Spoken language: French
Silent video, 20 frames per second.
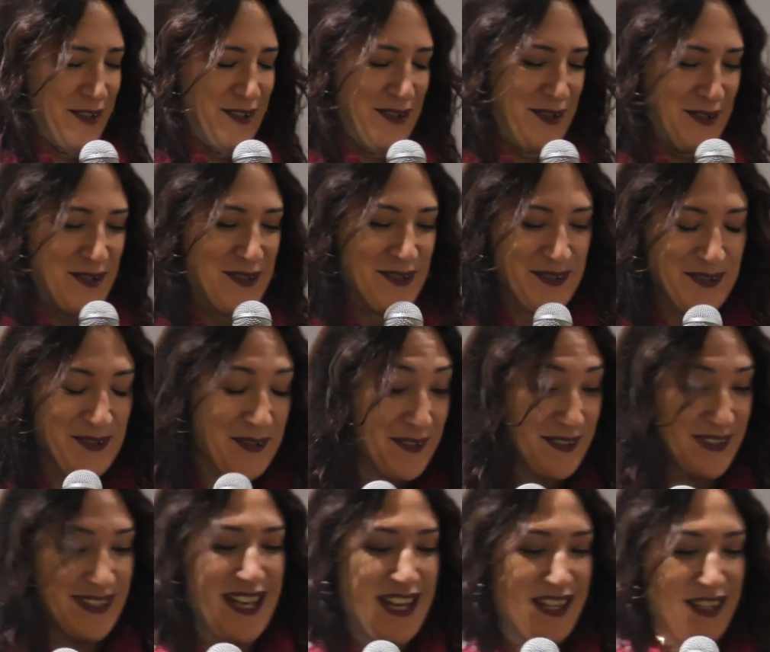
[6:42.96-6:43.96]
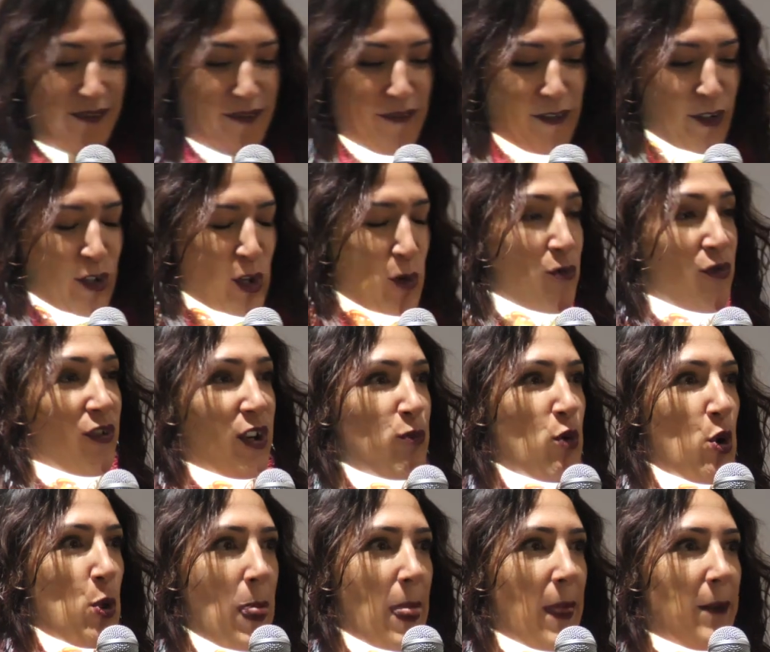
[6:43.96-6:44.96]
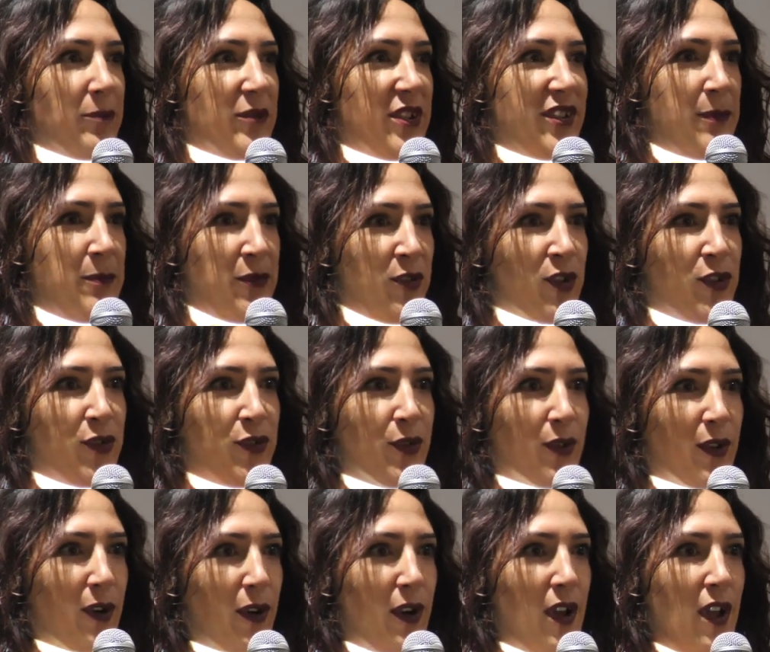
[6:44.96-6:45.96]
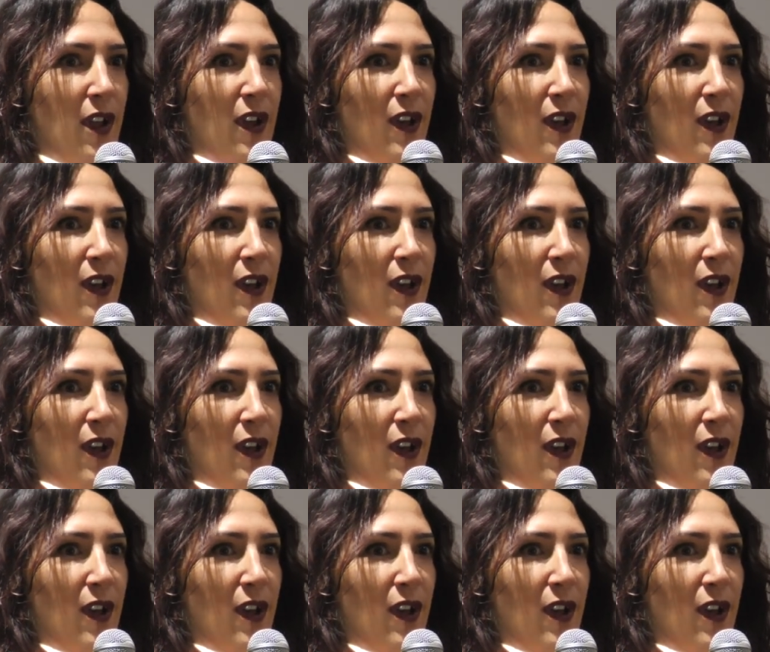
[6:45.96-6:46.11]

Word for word: du coup, non, là, il faisait vraiment des épisodes sur euh,